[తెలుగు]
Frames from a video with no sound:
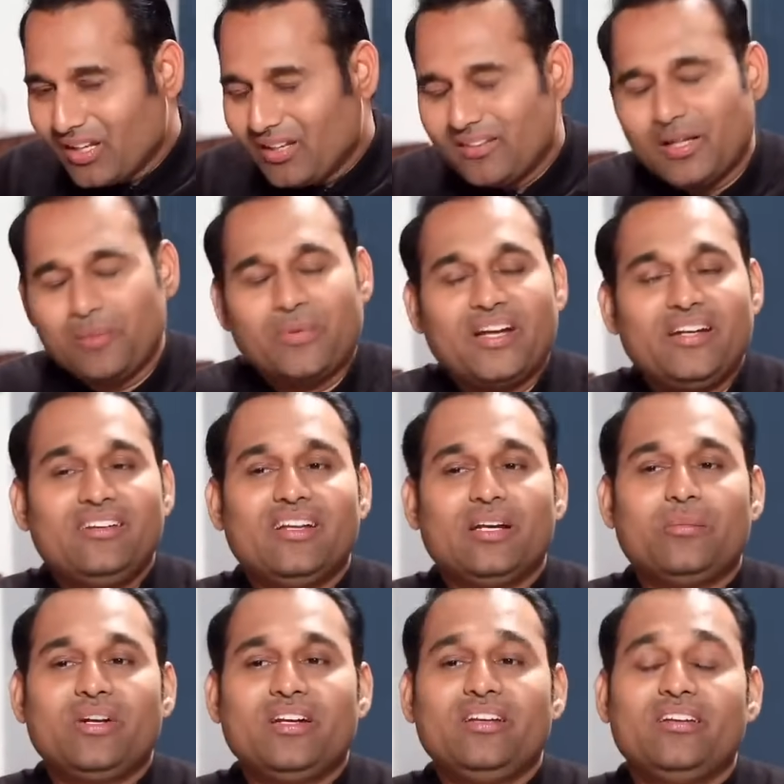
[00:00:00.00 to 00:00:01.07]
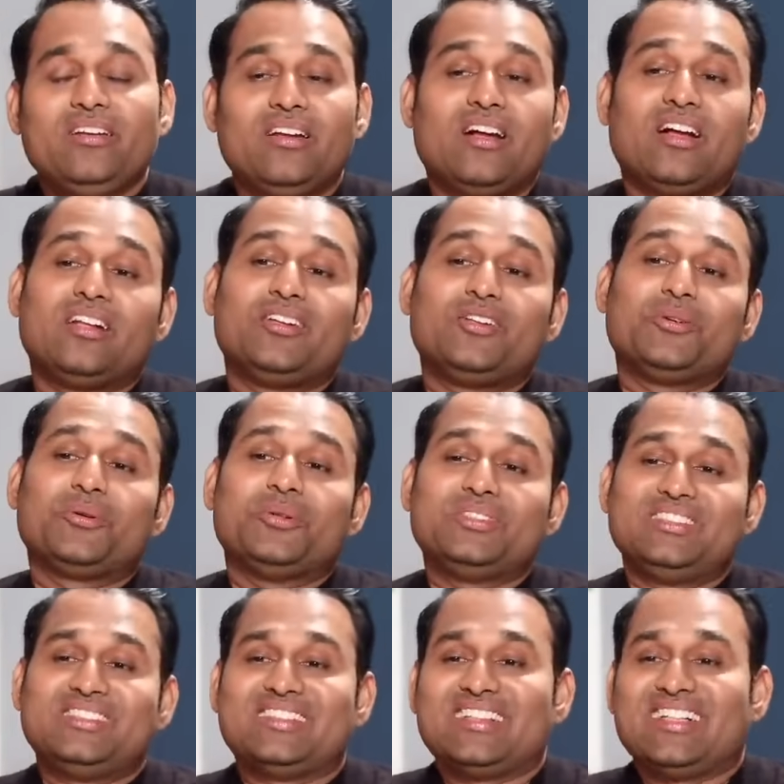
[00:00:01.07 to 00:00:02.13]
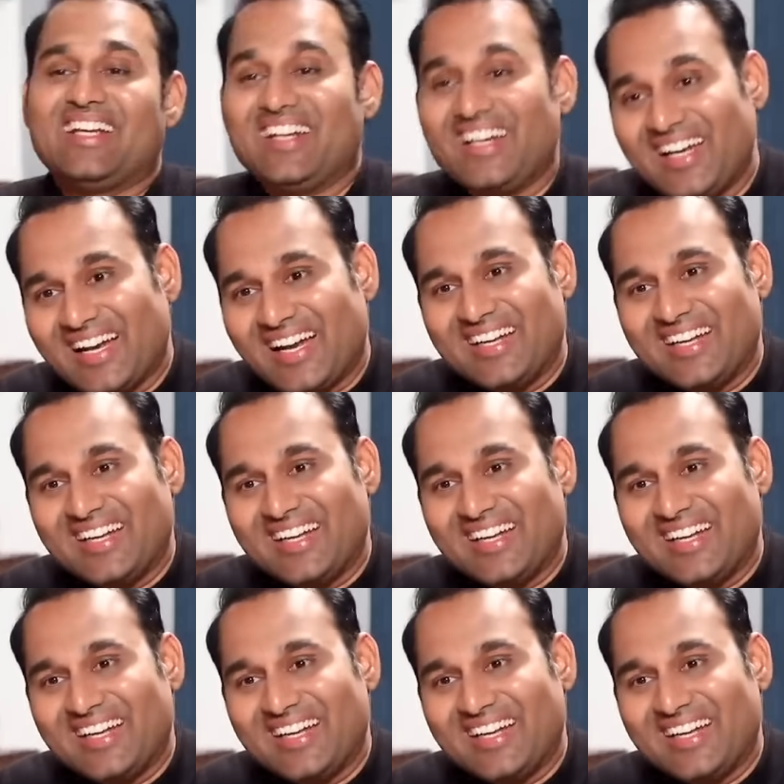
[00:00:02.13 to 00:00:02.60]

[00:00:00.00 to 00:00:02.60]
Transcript: దాని బయట నిలబడి అదేదో కోసిచ్చే అనే